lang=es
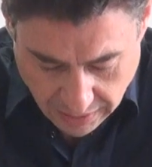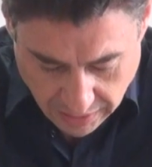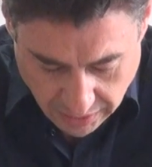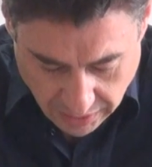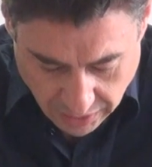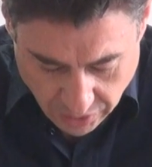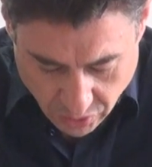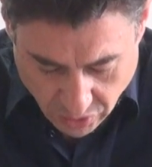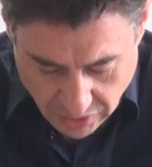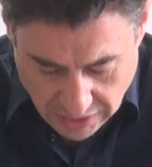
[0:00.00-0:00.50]

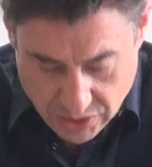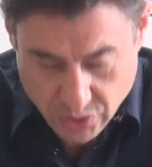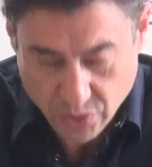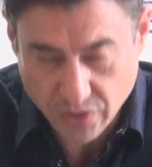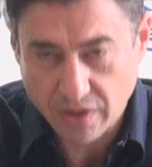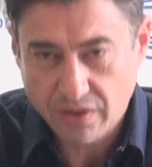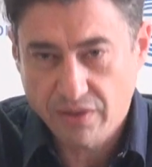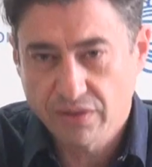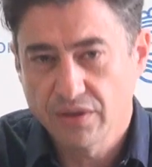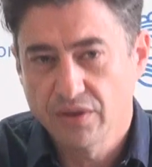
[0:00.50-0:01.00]
y con la
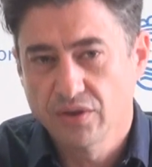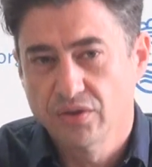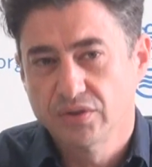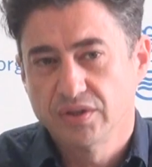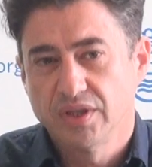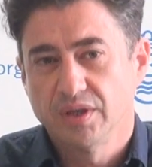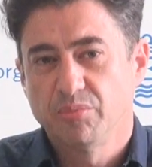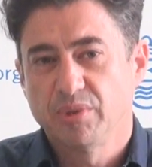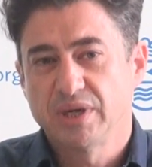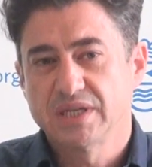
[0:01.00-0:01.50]

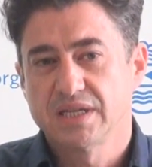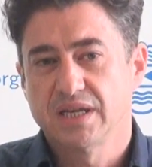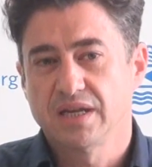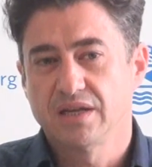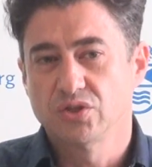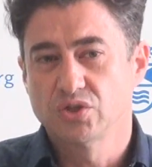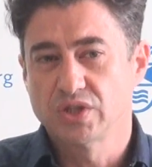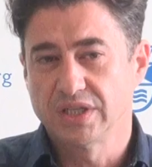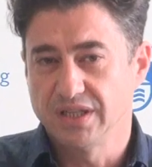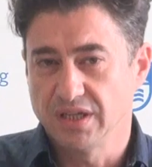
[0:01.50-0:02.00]
Asociación de
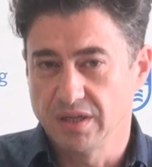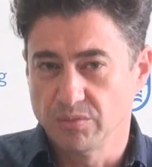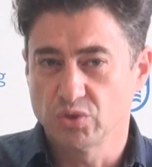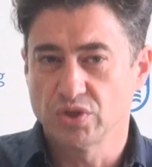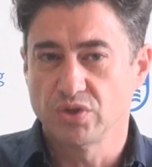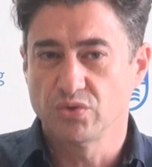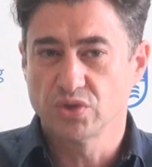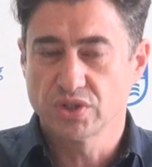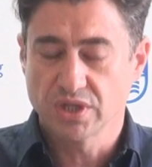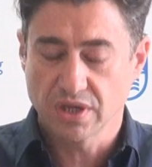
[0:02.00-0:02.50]
Empresarios que
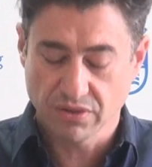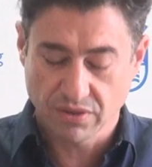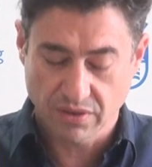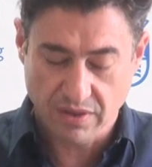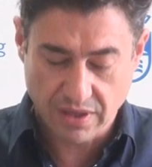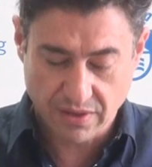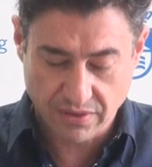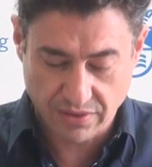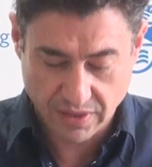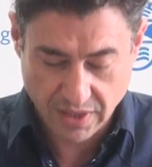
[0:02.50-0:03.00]
tenemos en nuestra
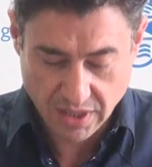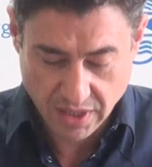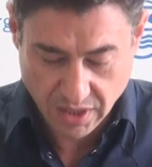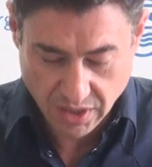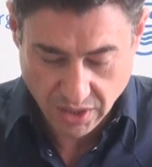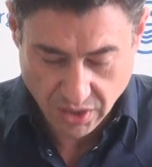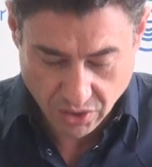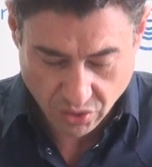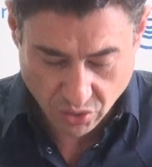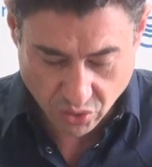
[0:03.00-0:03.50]
ciudad
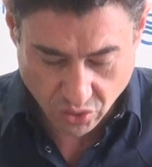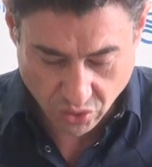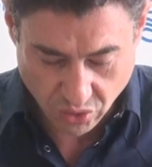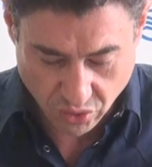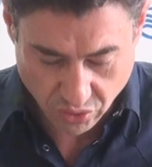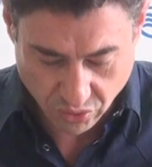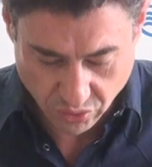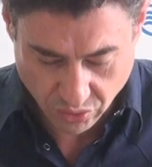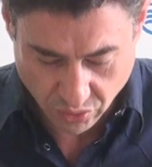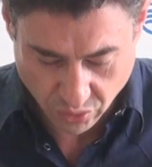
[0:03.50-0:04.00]

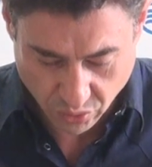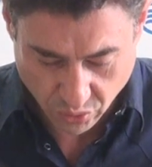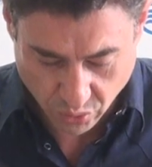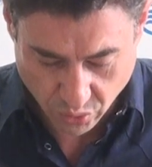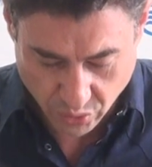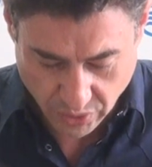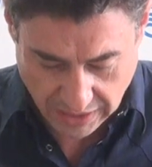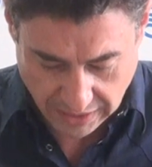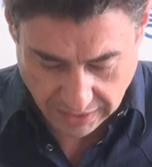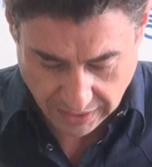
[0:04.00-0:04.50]
con
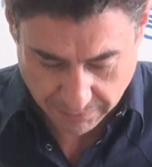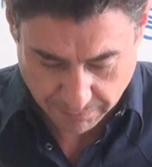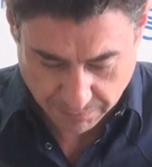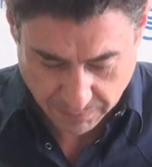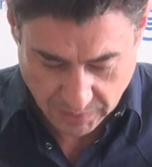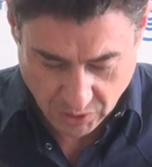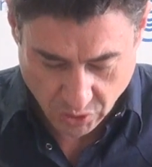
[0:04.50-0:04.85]
un L.